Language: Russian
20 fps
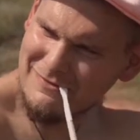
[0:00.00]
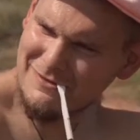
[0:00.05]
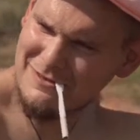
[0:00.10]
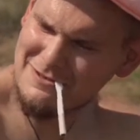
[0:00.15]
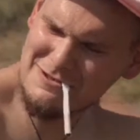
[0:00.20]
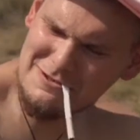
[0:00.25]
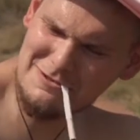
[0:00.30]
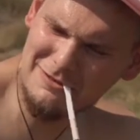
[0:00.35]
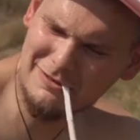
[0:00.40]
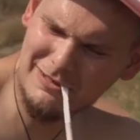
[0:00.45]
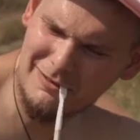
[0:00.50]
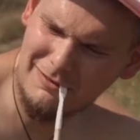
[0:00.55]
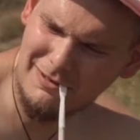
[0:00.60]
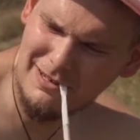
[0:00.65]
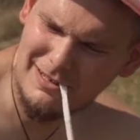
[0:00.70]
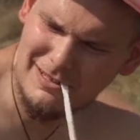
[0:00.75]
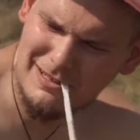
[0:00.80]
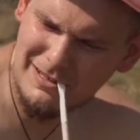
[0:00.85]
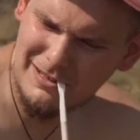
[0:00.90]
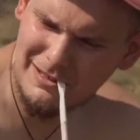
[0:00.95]
Ну что,
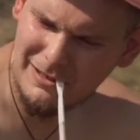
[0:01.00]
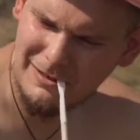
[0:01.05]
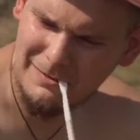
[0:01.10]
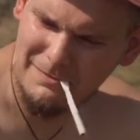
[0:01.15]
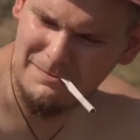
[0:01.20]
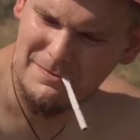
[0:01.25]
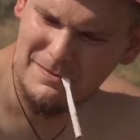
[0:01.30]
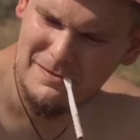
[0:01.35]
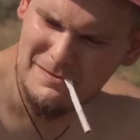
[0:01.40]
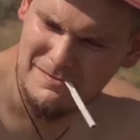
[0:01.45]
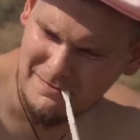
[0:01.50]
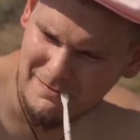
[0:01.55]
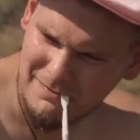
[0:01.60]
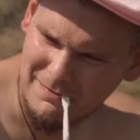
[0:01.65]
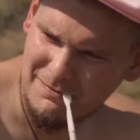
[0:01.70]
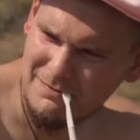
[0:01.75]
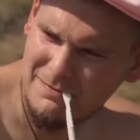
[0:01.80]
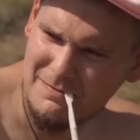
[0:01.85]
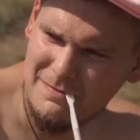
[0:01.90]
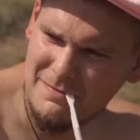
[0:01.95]
давай, наверное,
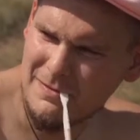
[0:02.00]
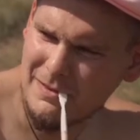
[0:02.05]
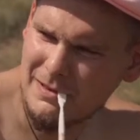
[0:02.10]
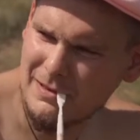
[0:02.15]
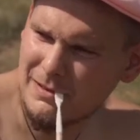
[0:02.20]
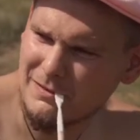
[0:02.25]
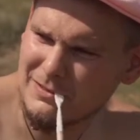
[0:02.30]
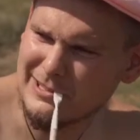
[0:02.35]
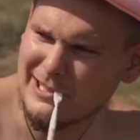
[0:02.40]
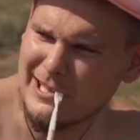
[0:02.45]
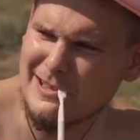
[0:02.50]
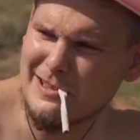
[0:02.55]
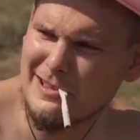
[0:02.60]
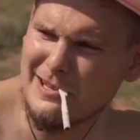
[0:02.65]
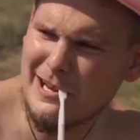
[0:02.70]
давай.